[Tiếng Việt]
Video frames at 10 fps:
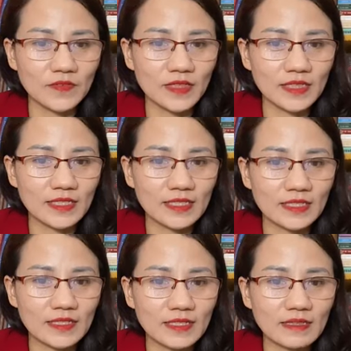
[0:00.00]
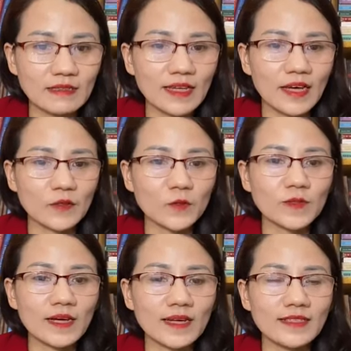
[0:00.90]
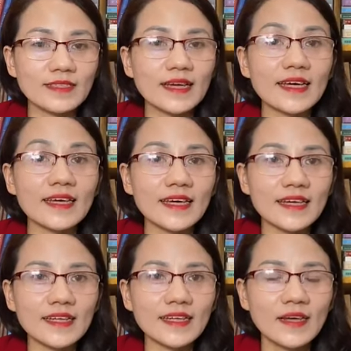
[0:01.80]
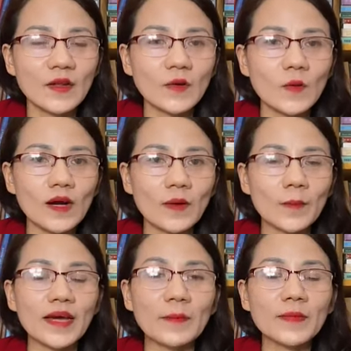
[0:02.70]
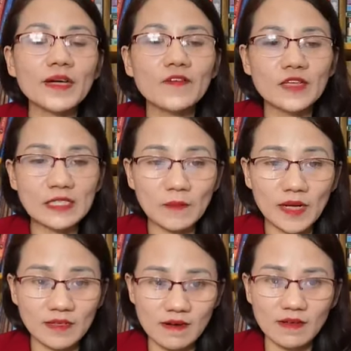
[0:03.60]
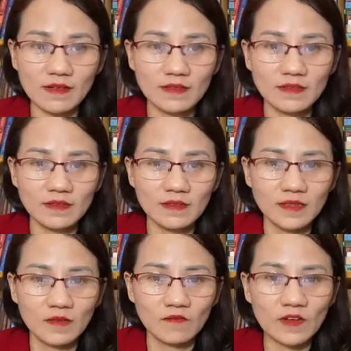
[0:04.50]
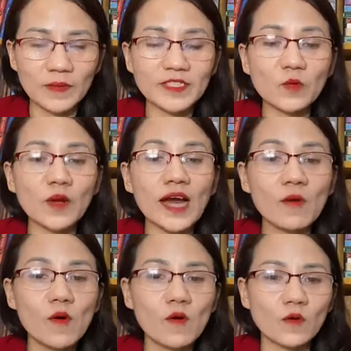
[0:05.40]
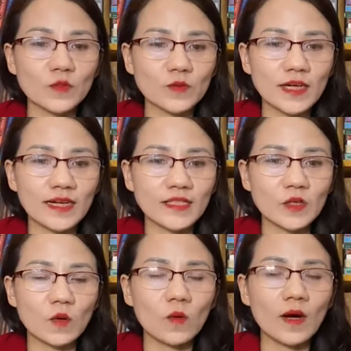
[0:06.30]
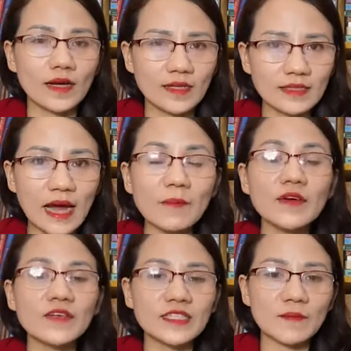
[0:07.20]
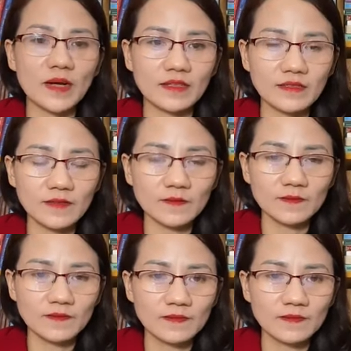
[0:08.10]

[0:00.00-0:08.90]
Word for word: bởi vì cơ thể của chúng ta anh chị hay nghe đấy, nó khoảng 70% là nước và bên trong não bộ của chúng ta thì nó có khoảng đến 80% là nước